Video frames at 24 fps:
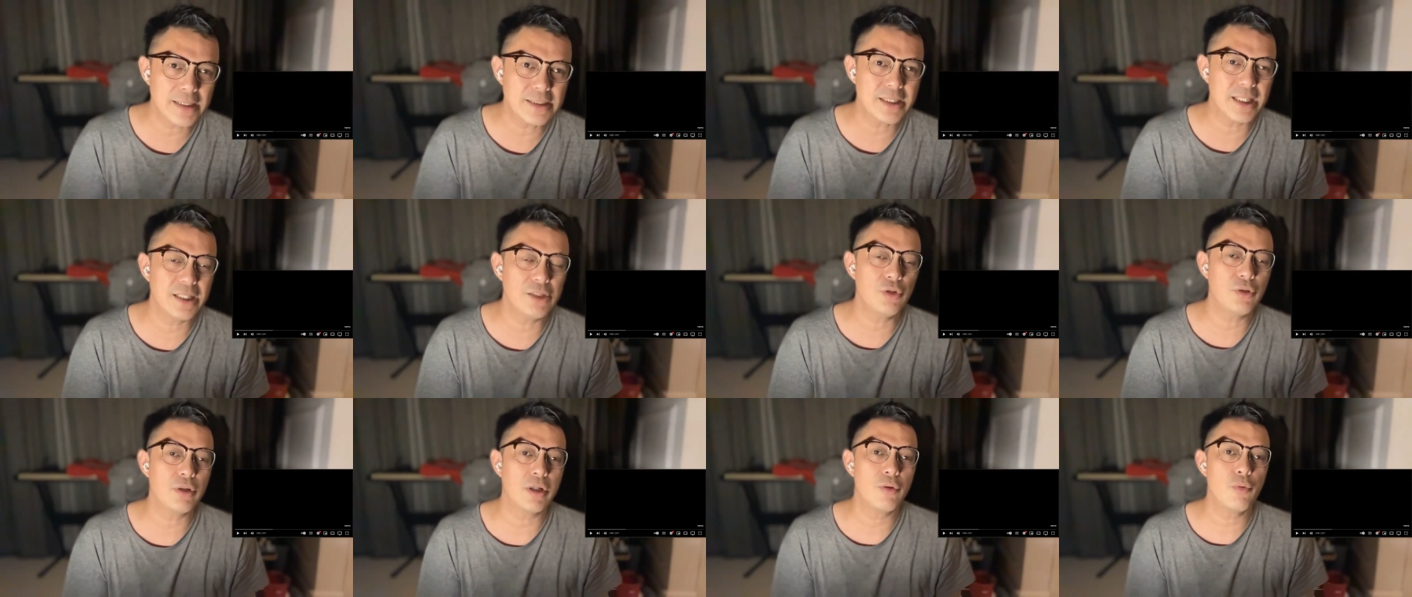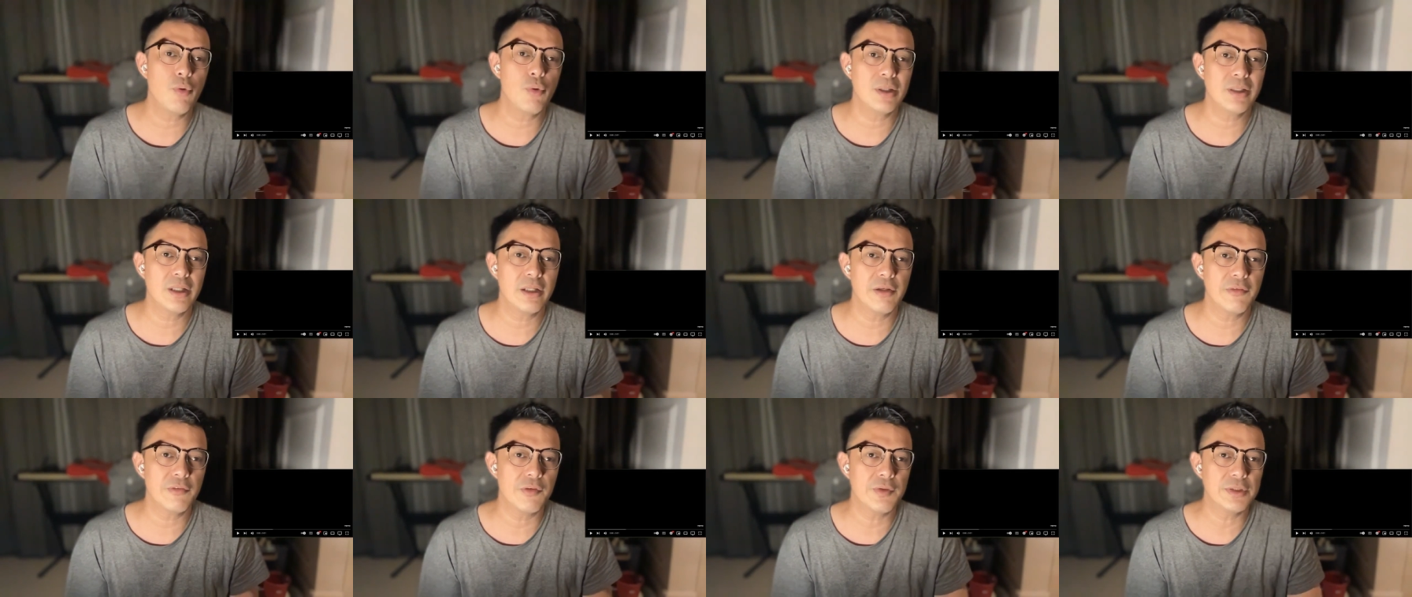guys sekian dulu dari gue
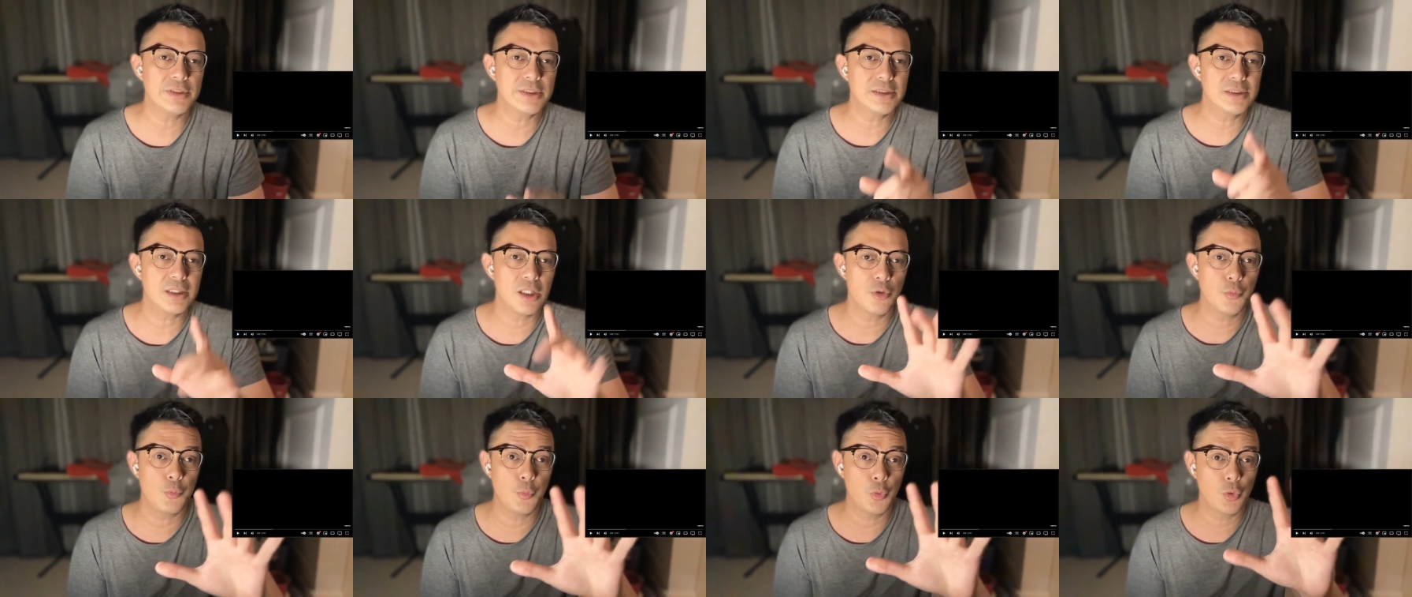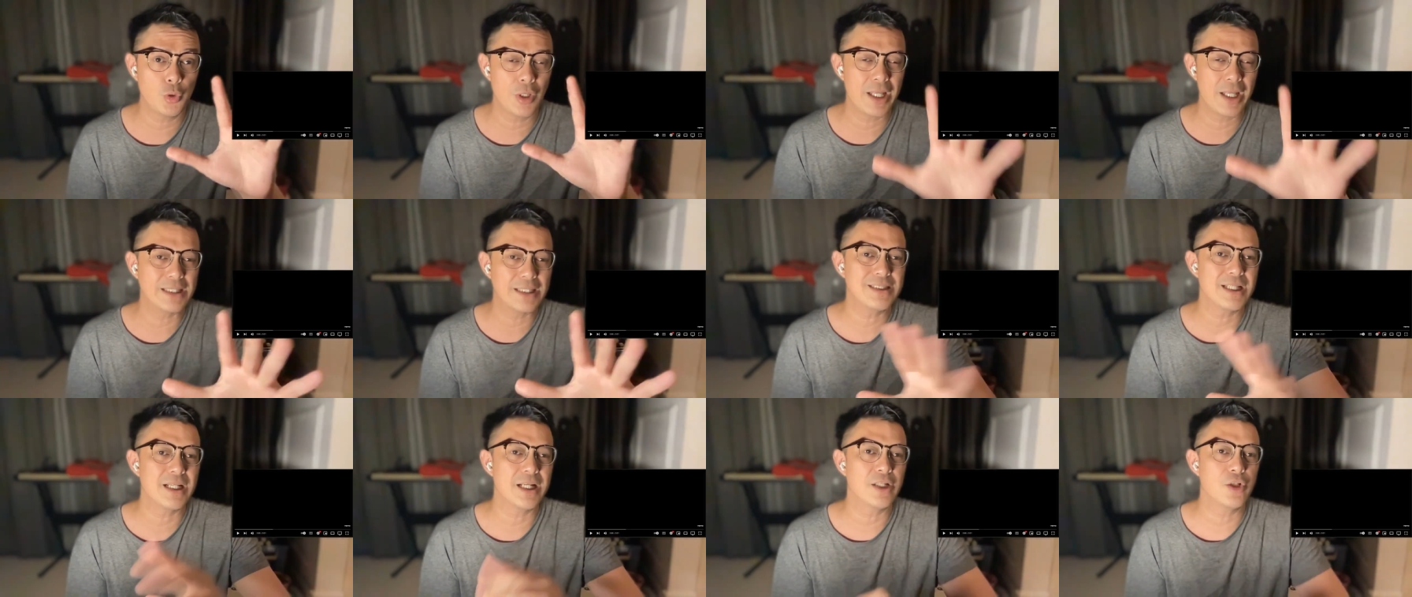thank you for watching jangan lupa untuk
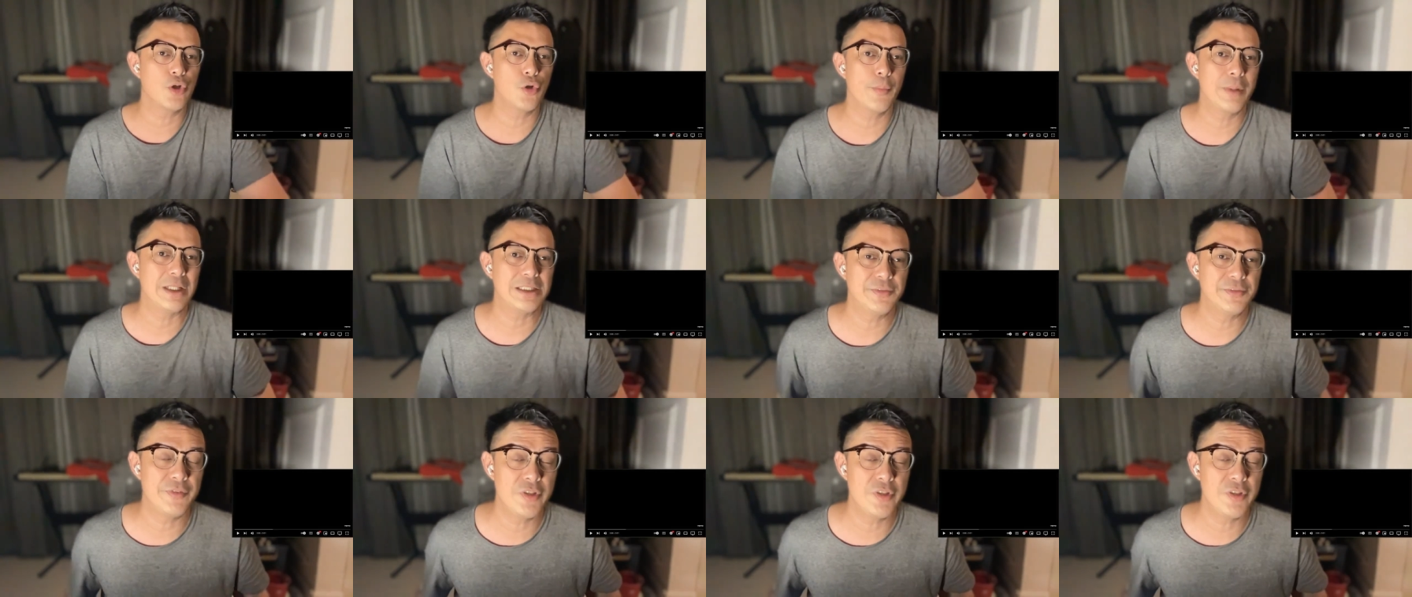like share dan komen di